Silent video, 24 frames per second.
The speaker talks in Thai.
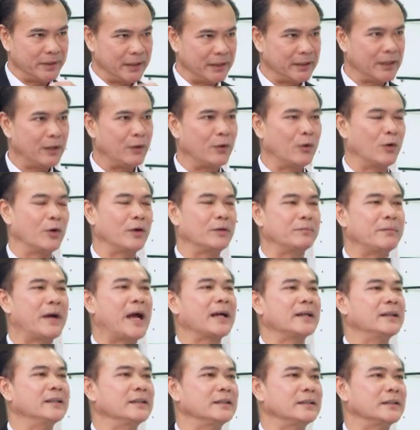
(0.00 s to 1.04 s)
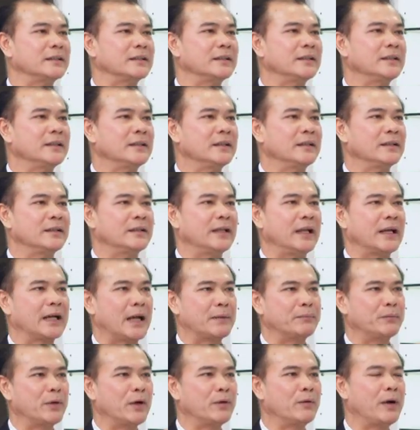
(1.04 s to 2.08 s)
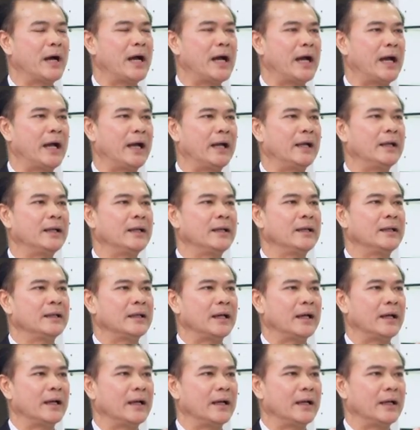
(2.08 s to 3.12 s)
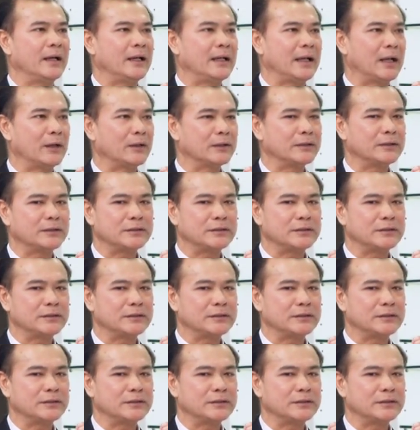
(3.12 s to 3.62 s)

เนื้อหน้าอกมากขึ้นนะครับเพราะว่าเรา